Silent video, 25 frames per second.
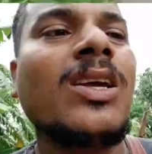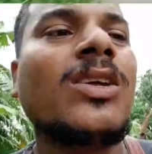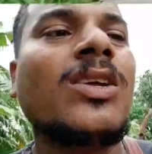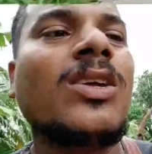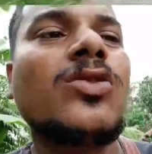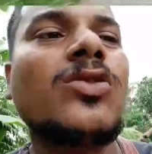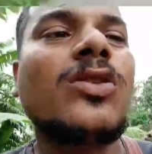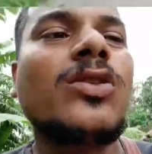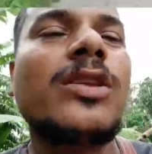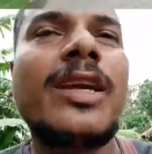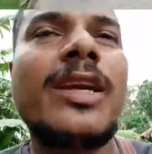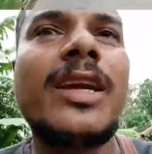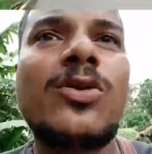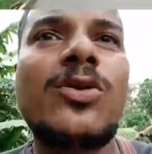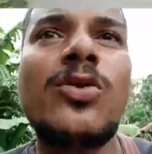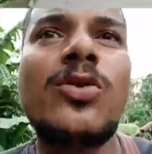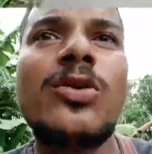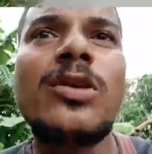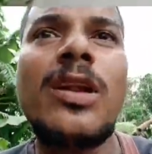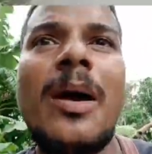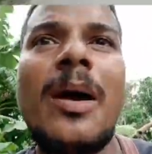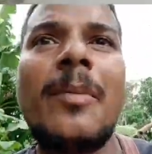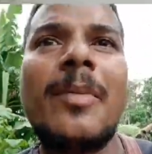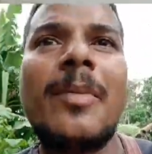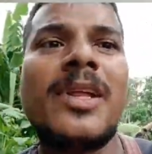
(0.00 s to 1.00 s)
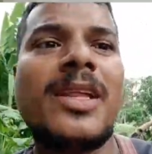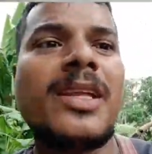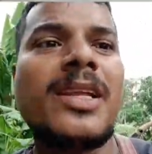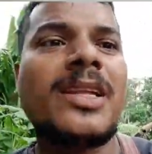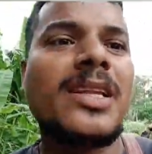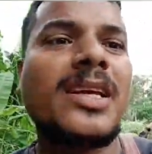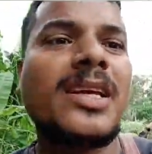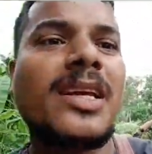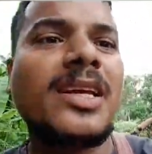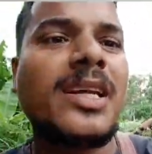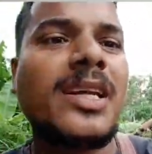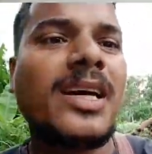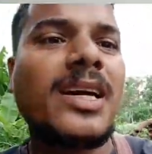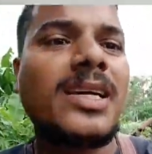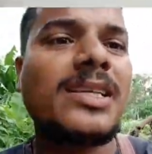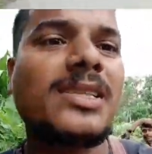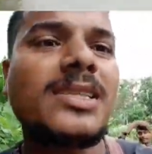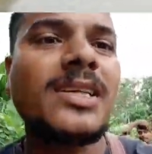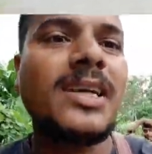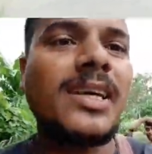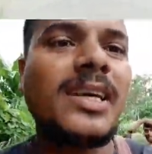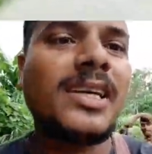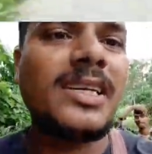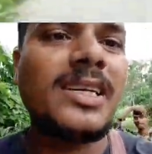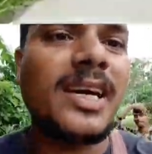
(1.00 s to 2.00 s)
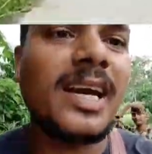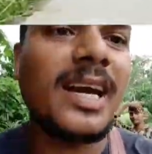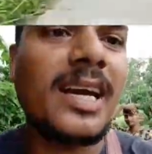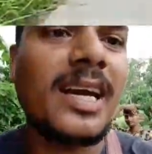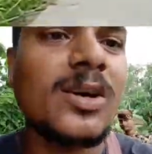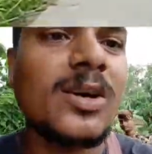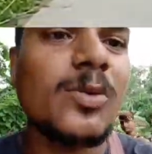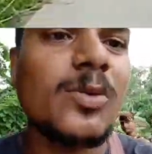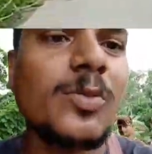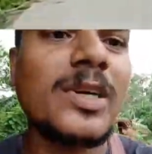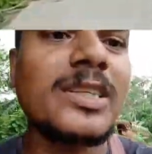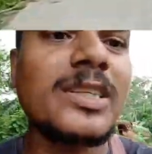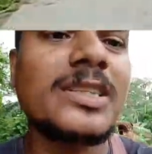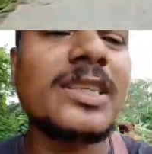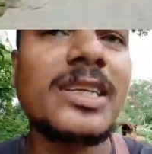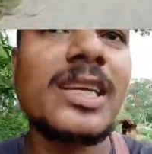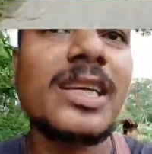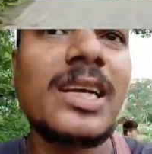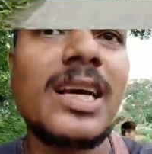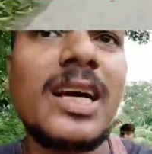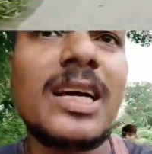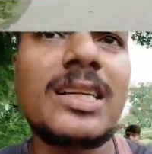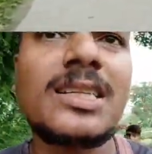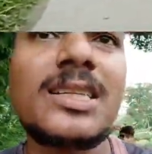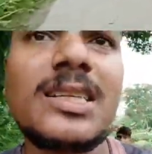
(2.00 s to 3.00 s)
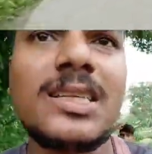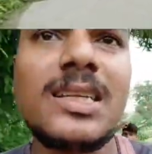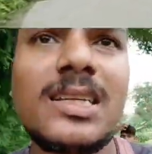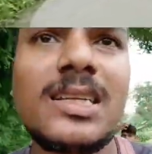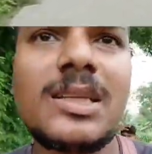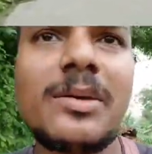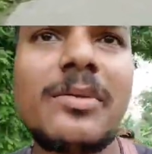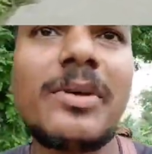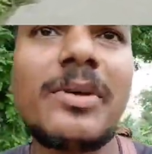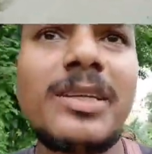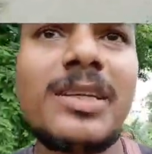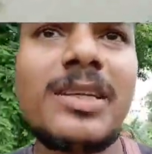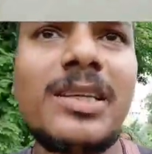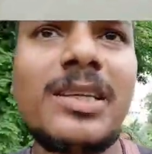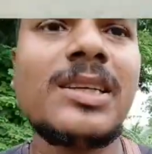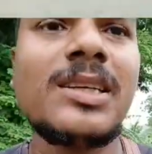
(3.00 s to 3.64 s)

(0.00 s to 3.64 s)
দেখুন আপনাদের দিকে দেখাচ্ছি এই জায়গাটা উপাস দিকে আসছে দেখতে পেয়েছেন কি